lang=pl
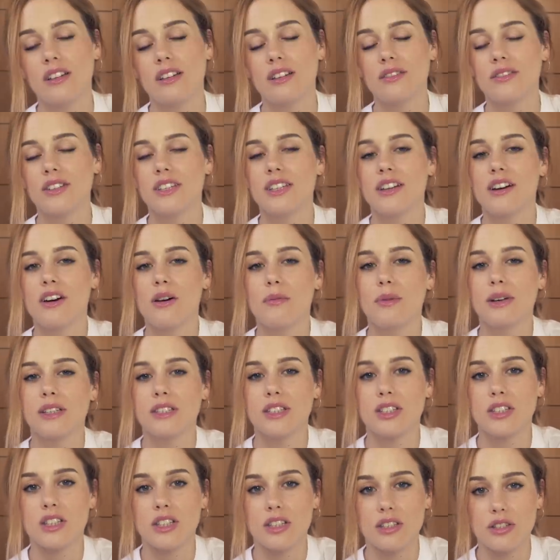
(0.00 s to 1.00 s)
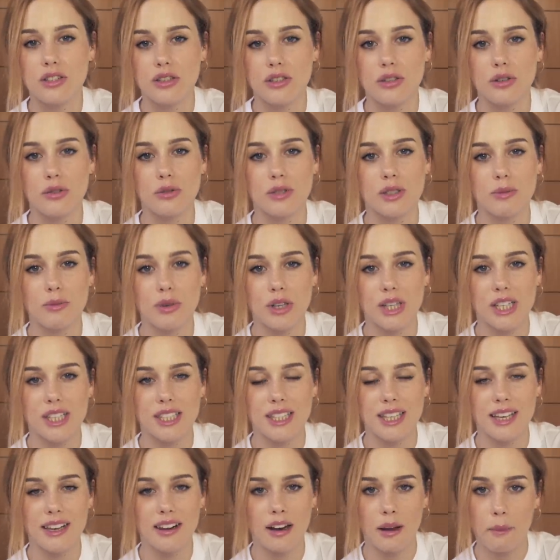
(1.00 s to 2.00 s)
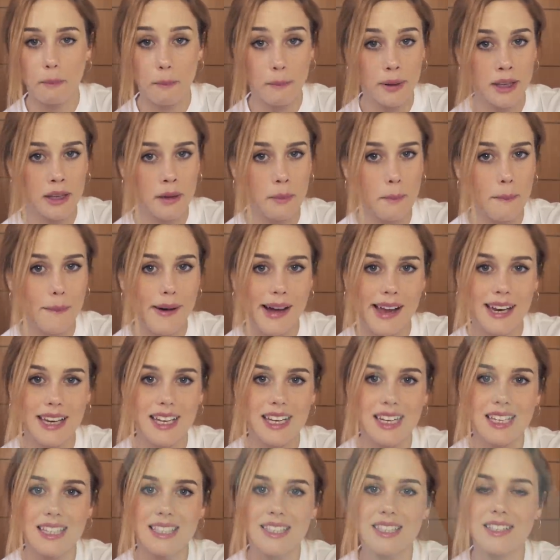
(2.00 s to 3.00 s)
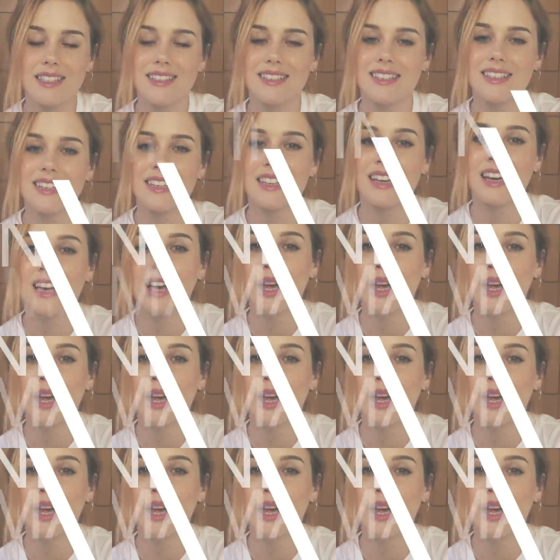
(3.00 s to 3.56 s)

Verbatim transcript: To wideo będzie częścią z mojej serii Minimalist, czyli